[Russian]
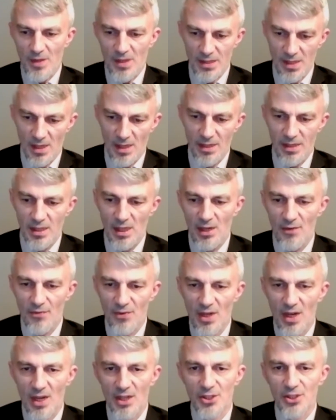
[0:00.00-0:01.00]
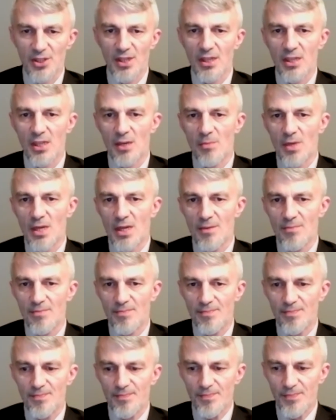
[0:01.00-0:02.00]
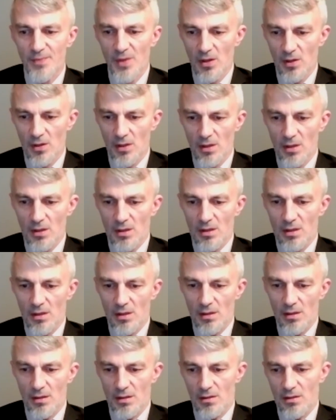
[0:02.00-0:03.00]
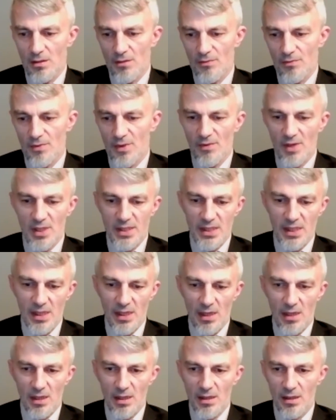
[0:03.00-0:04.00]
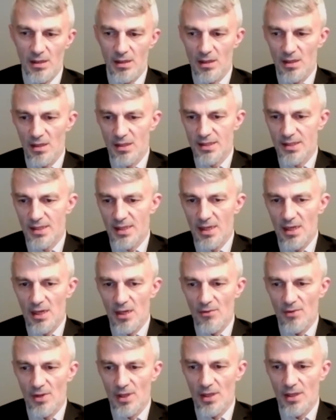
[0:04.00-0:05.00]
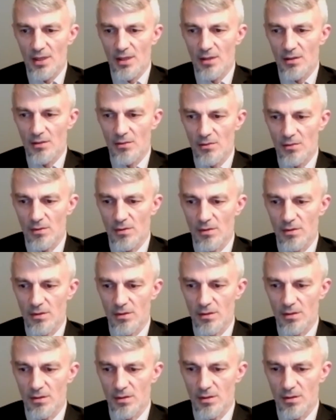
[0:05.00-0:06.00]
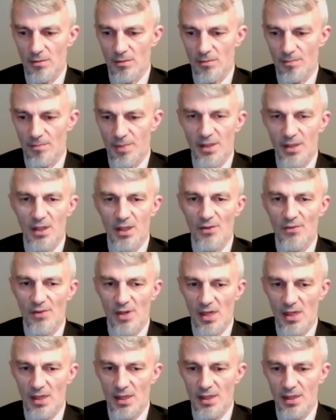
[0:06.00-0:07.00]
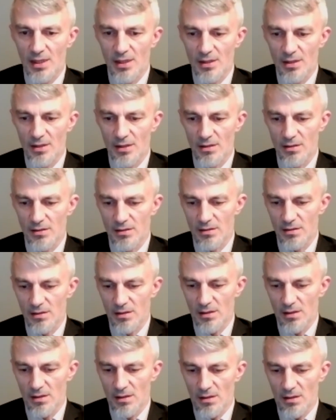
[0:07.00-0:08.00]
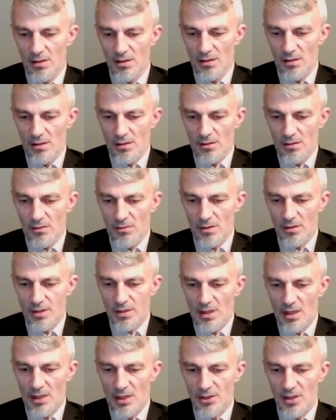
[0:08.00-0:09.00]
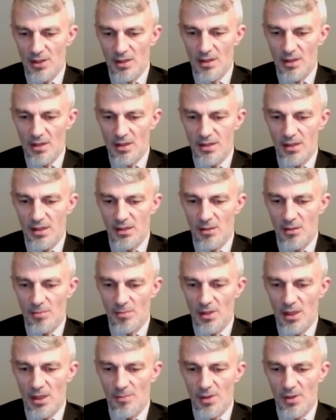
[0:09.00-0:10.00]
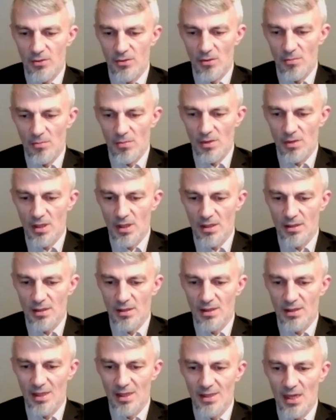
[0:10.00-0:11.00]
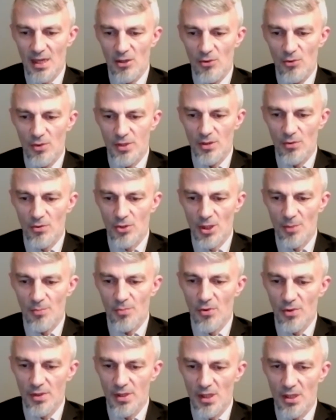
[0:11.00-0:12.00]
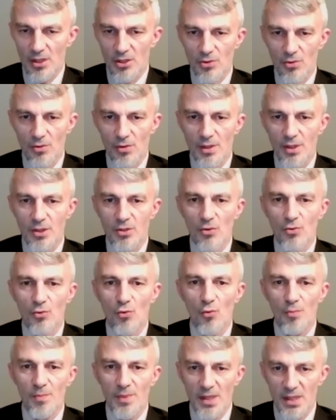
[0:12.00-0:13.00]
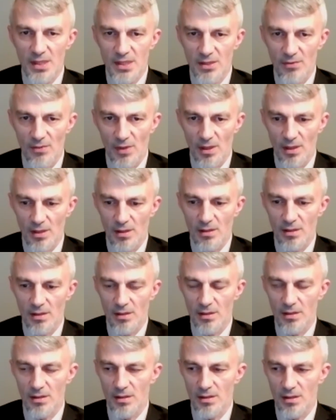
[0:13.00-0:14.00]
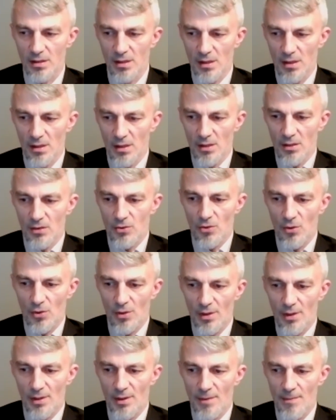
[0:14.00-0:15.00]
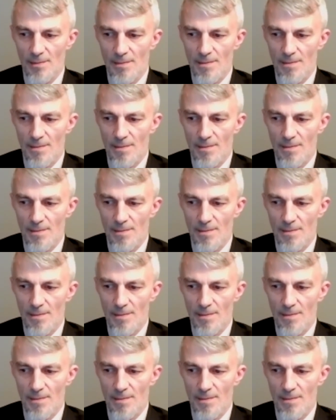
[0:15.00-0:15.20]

заходили в каждые дома, Э, выводили, расстреливали, вот, э, подрывали их. Ну, страшная картина была. Потом, когда люди уже поняли, что идет убийство, э, то,